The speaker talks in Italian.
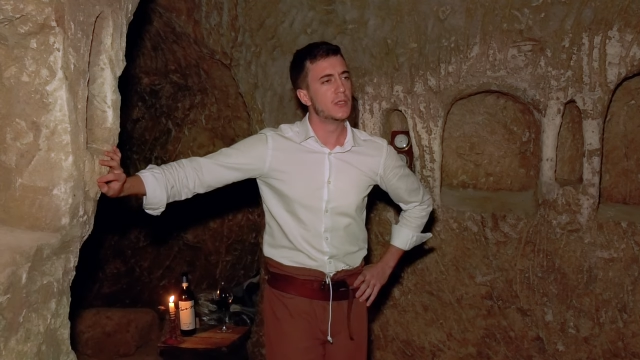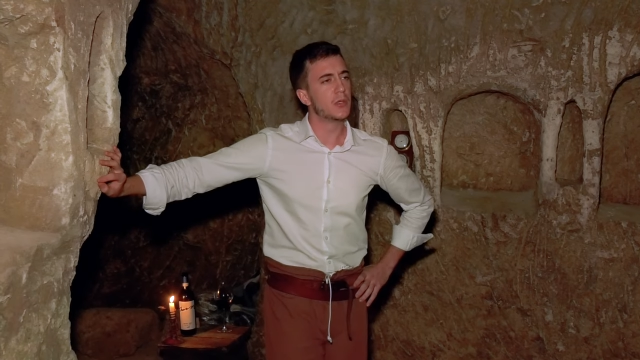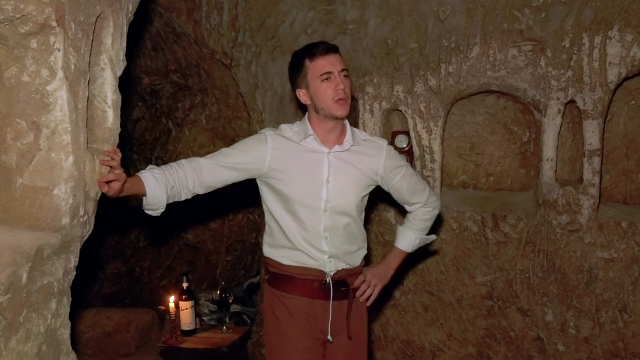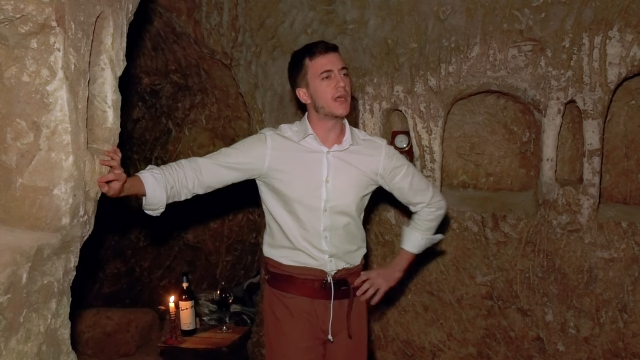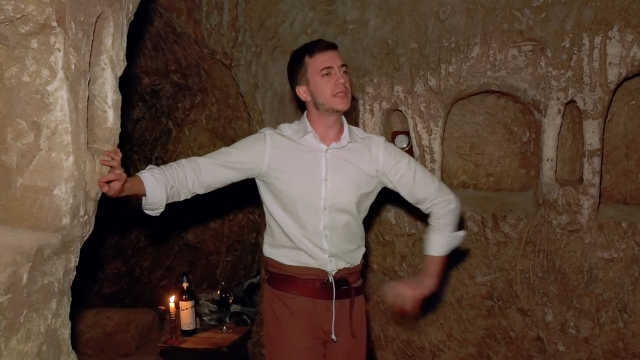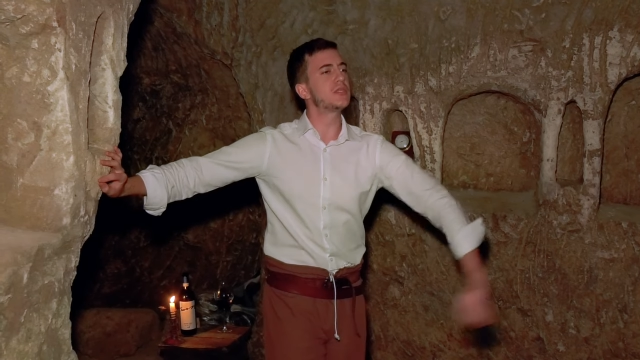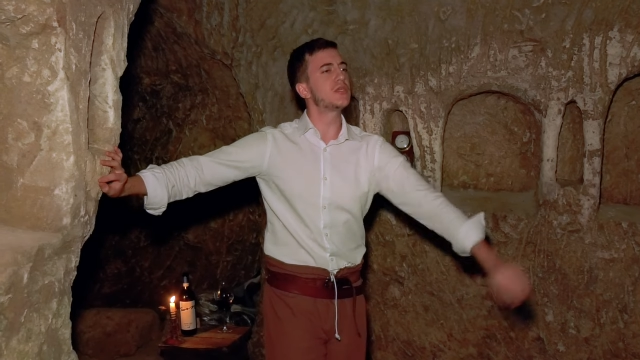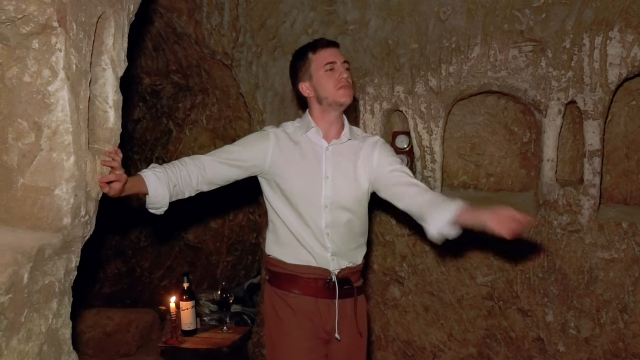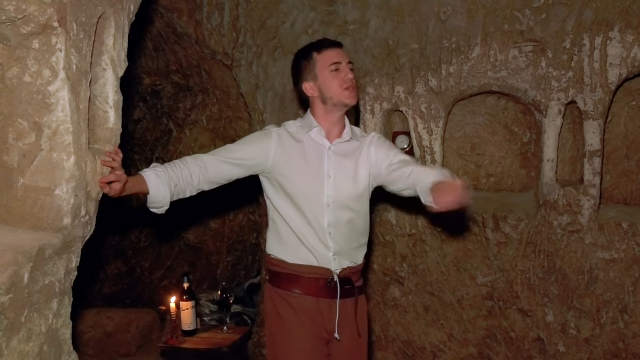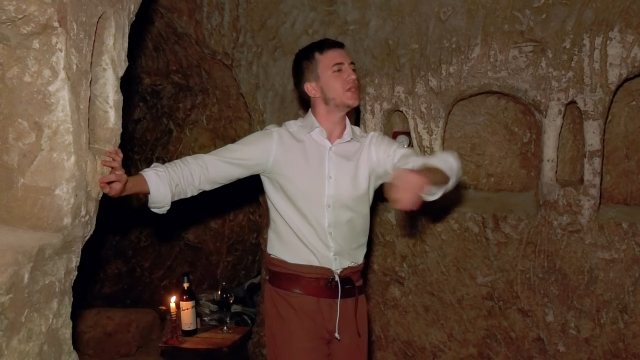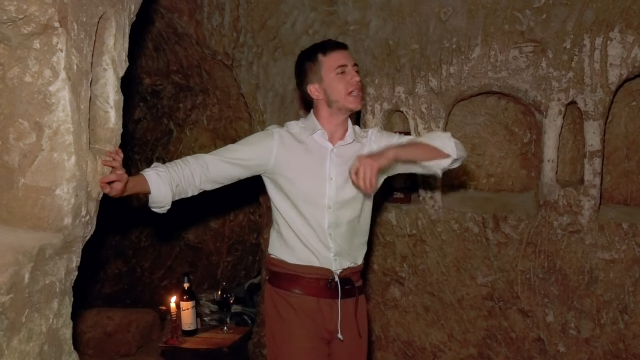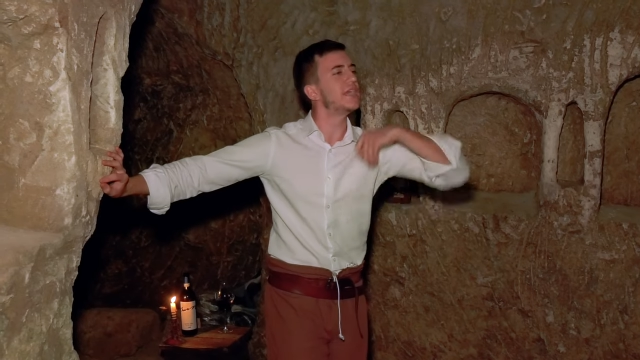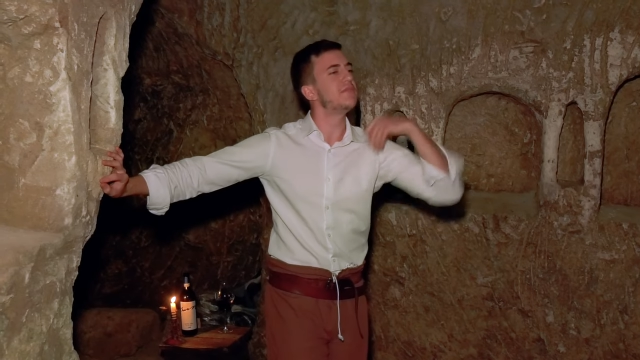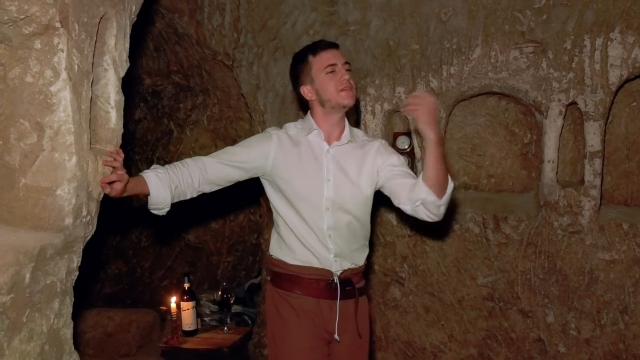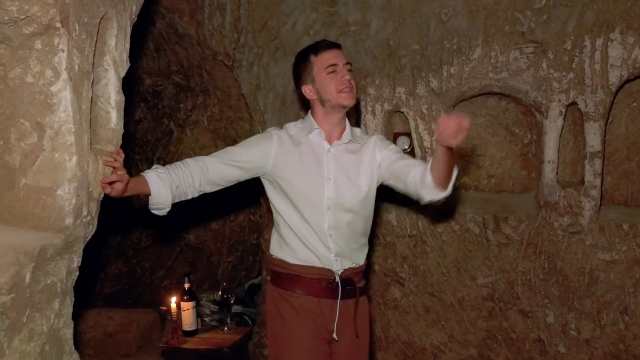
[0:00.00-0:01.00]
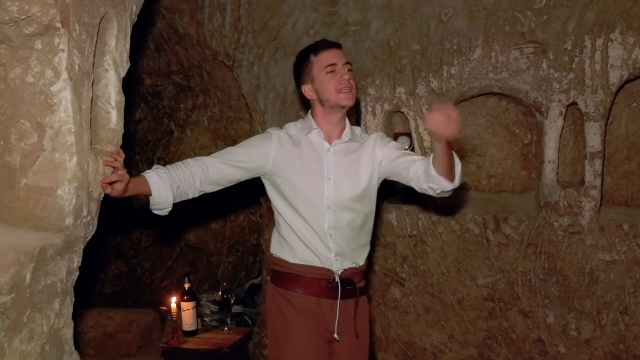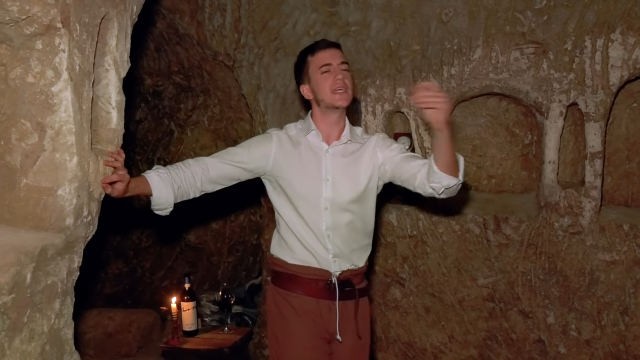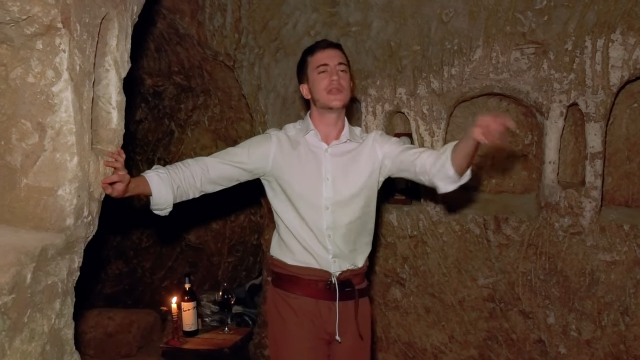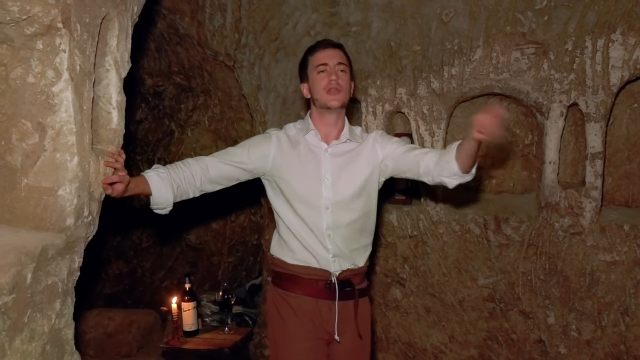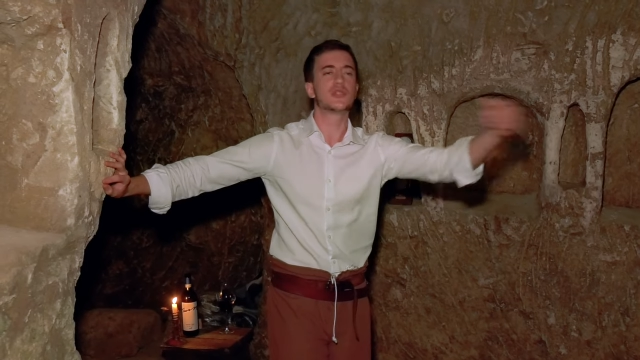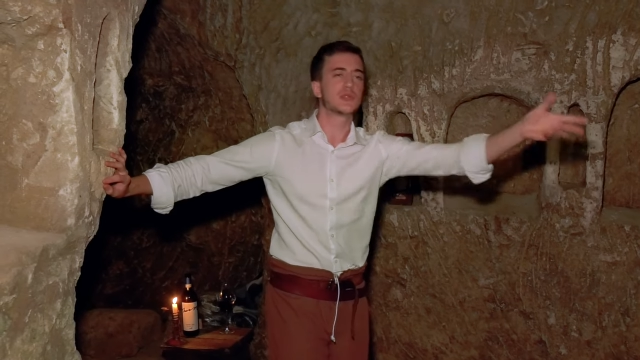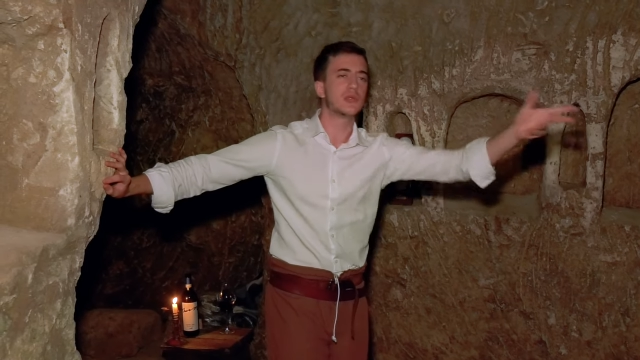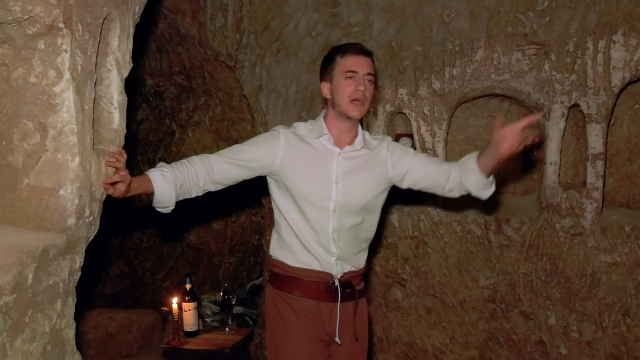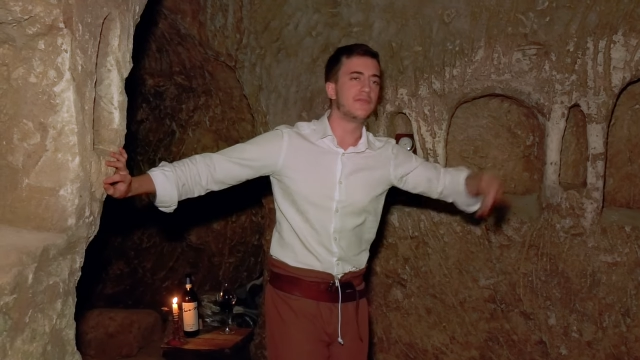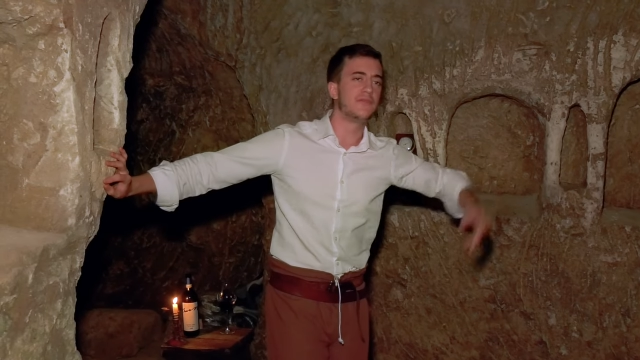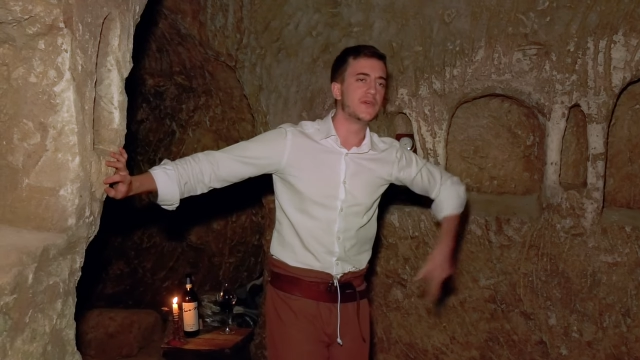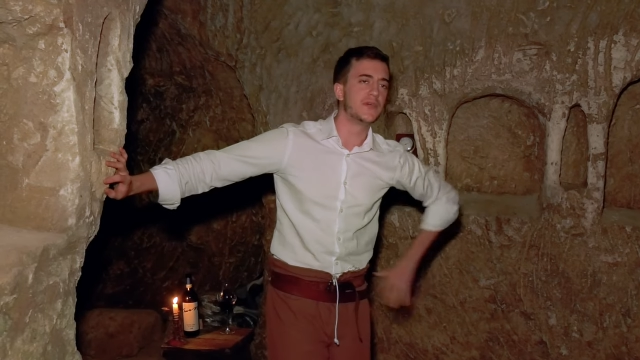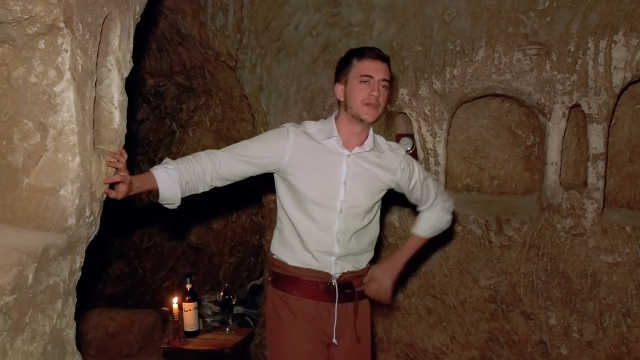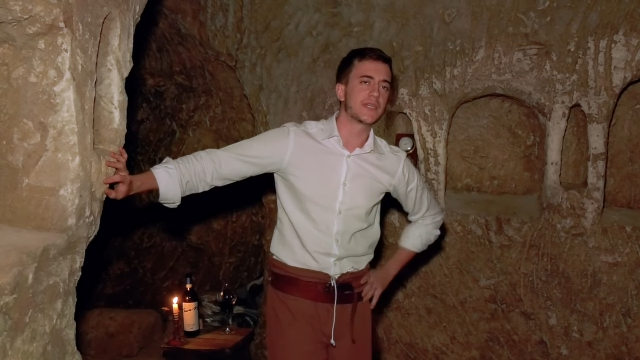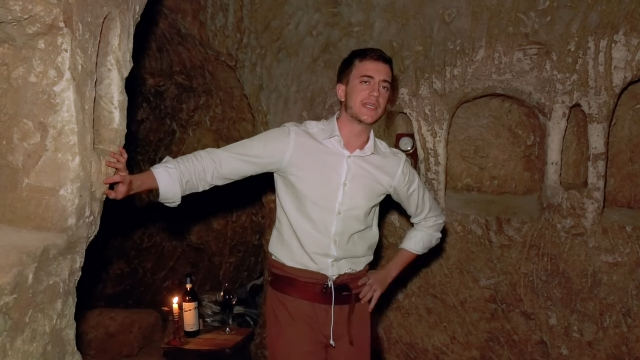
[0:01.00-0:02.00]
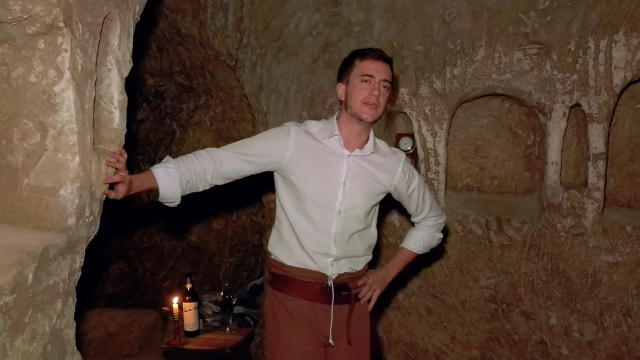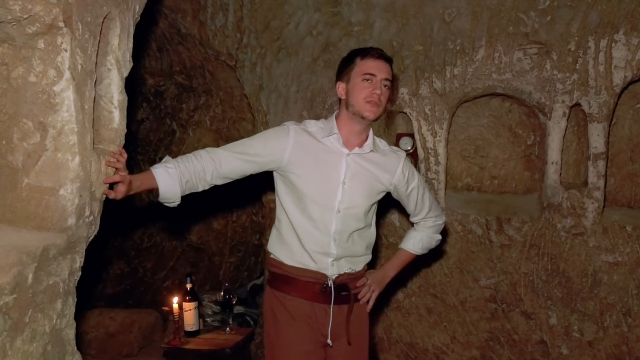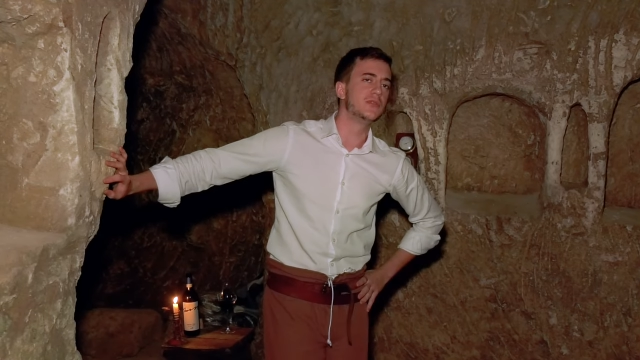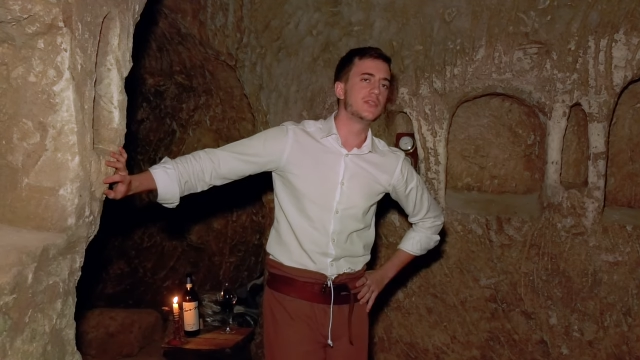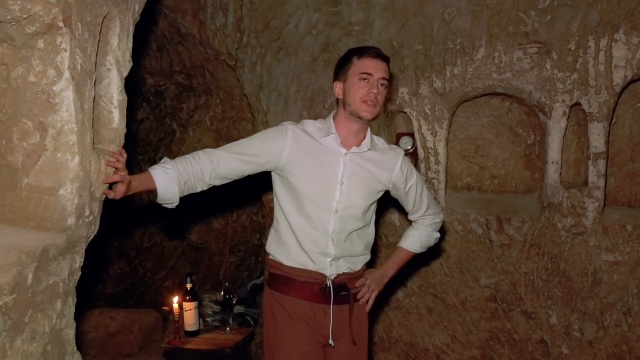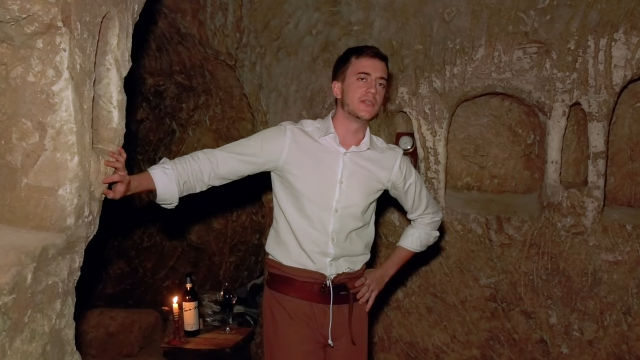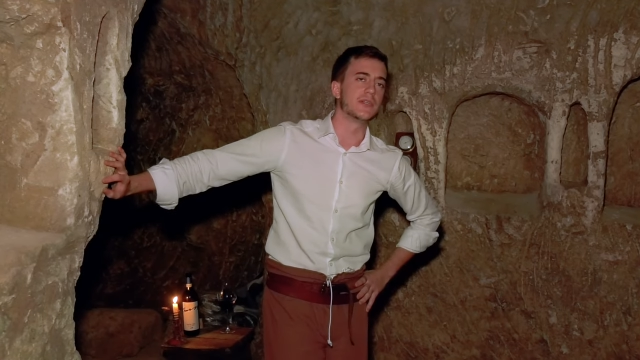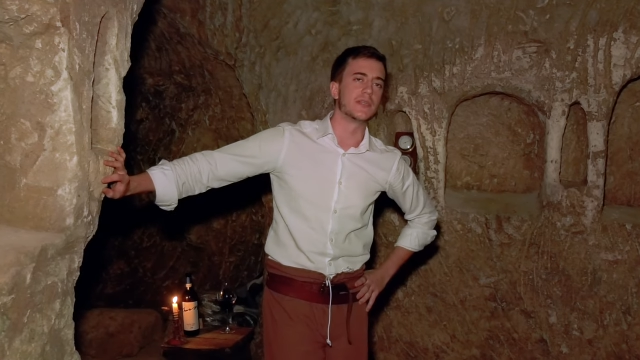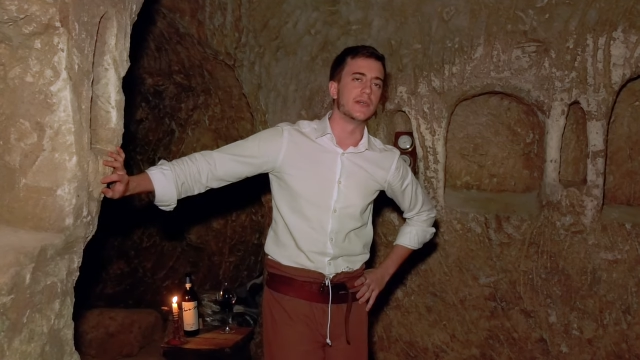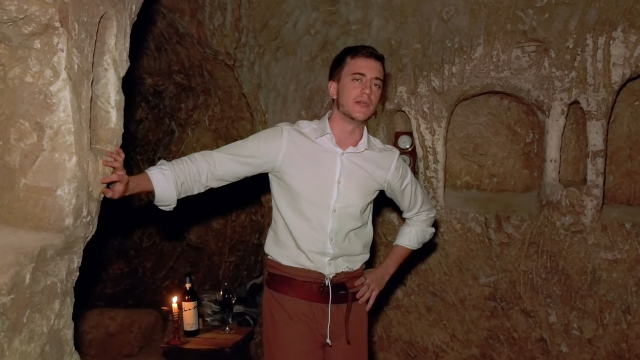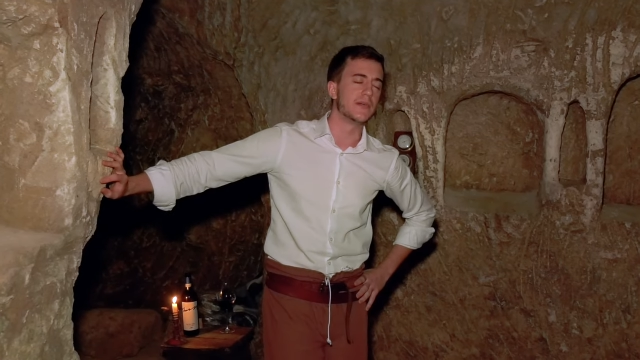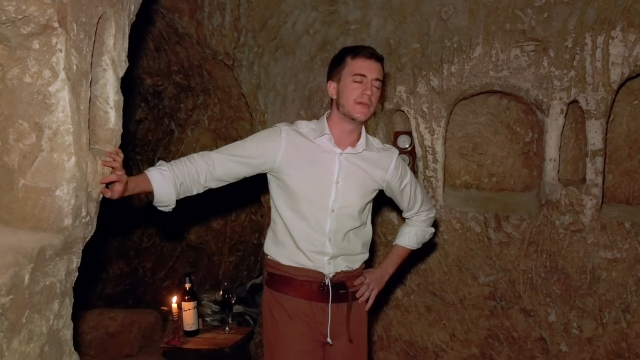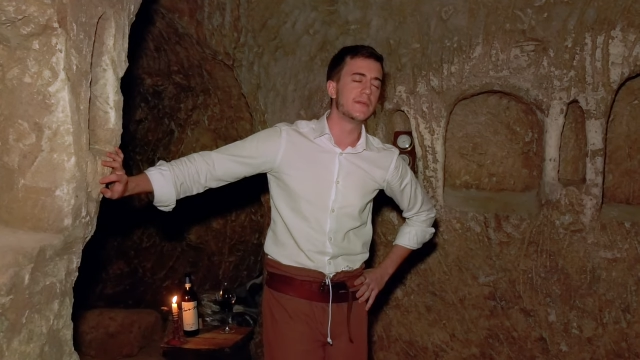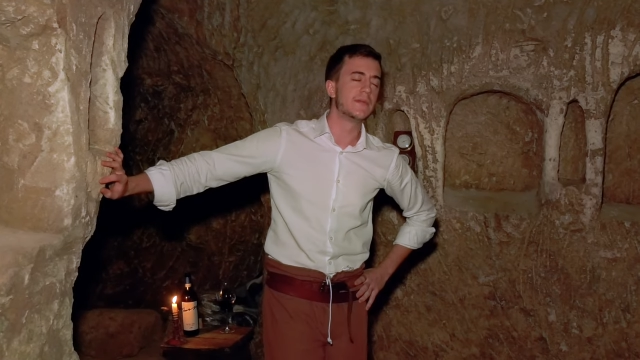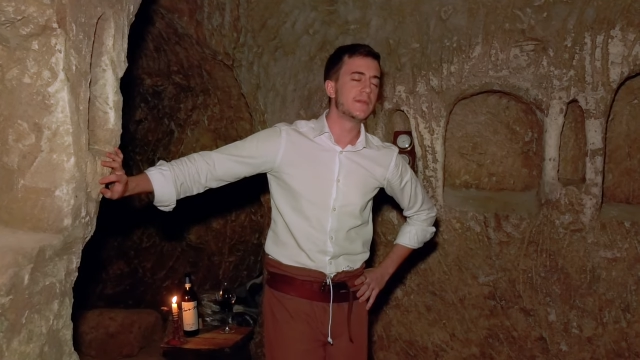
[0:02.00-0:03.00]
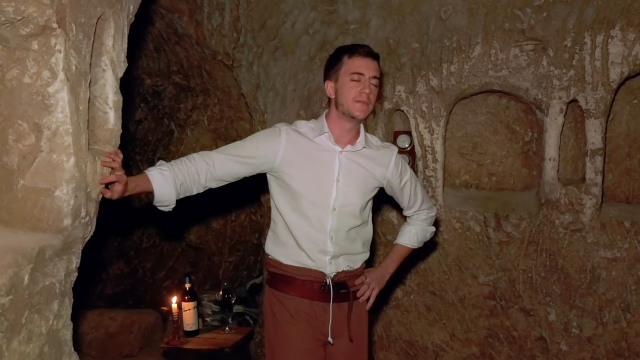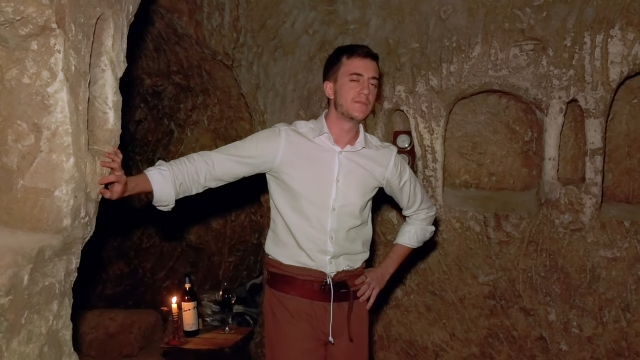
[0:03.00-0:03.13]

quanto vorrei vederlo sulla forca un giorno.